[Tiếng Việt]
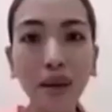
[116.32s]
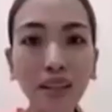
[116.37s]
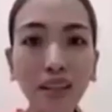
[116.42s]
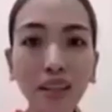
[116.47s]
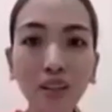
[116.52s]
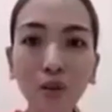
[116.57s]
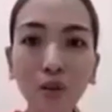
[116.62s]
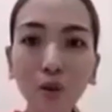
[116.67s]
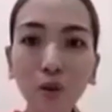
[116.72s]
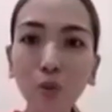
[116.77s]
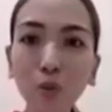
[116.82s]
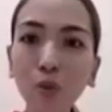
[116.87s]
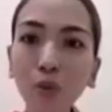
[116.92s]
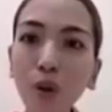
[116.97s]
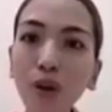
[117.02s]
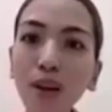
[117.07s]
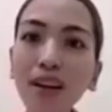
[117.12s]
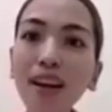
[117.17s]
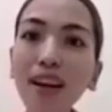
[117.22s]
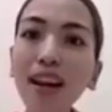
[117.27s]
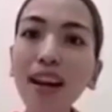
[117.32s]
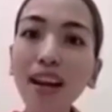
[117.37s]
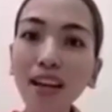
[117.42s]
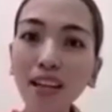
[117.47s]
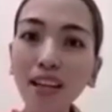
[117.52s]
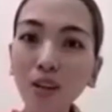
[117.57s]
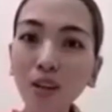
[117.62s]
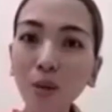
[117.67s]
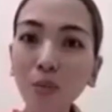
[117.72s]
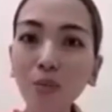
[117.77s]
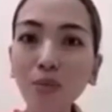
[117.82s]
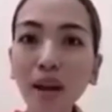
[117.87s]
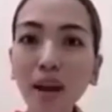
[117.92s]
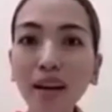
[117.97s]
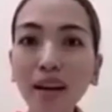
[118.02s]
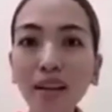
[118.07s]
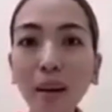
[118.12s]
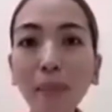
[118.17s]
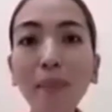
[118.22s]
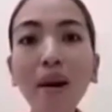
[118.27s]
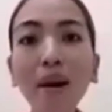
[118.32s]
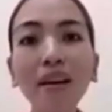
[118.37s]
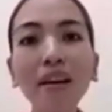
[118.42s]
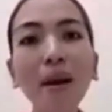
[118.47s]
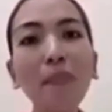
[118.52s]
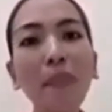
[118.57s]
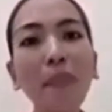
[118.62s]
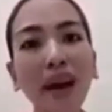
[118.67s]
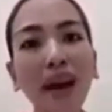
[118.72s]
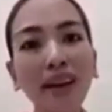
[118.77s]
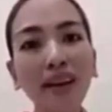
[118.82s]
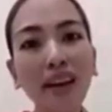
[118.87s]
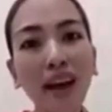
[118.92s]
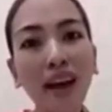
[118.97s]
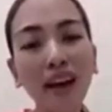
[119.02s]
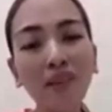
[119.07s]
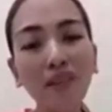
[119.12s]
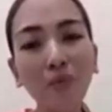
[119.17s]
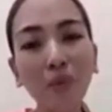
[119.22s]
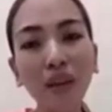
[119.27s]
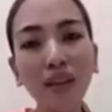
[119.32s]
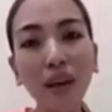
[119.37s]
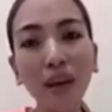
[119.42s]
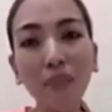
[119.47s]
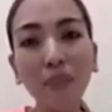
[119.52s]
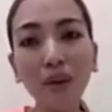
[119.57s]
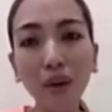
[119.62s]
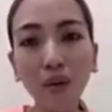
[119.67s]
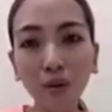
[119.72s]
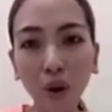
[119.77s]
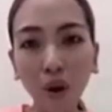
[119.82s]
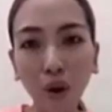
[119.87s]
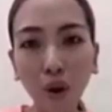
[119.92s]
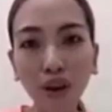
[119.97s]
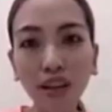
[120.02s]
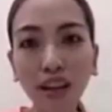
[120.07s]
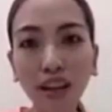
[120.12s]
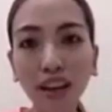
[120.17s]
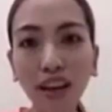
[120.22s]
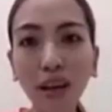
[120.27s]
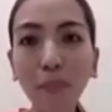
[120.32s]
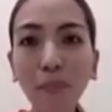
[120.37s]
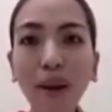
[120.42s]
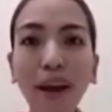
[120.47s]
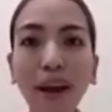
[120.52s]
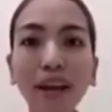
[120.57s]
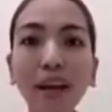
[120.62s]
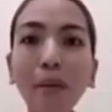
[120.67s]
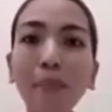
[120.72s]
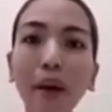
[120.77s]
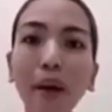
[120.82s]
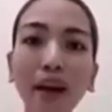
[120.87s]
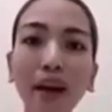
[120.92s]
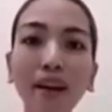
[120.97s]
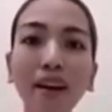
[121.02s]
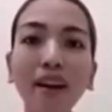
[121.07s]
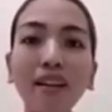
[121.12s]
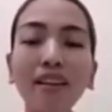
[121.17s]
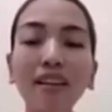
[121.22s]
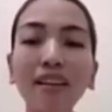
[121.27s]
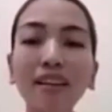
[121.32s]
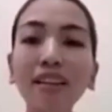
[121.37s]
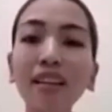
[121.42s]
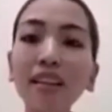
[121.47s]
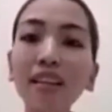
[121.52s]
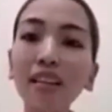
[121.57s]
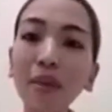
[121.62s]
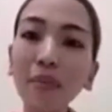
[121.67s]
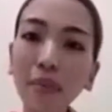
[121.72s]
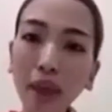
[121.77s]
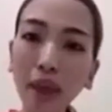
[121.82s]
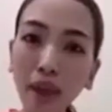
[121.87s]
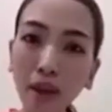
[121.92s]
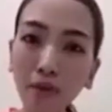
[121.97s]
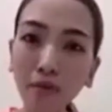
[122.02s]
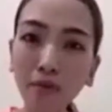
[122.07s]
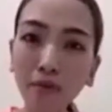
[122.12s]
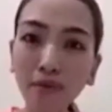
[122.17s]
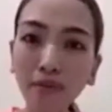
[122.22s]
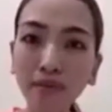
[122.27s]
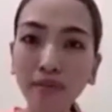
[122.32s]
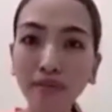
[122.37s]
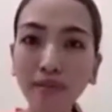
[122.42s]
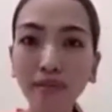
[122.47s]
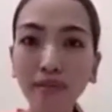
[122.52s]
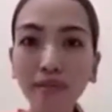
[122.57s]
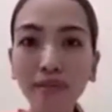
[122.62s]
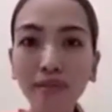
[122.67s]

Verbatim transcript: Bản tin của chúng tôi đến đây là kết thúc. Cảm ơn các bạn đã quan tâm theo dõi. Hẹn gặp lại các bạn ở những tin tiếp theo.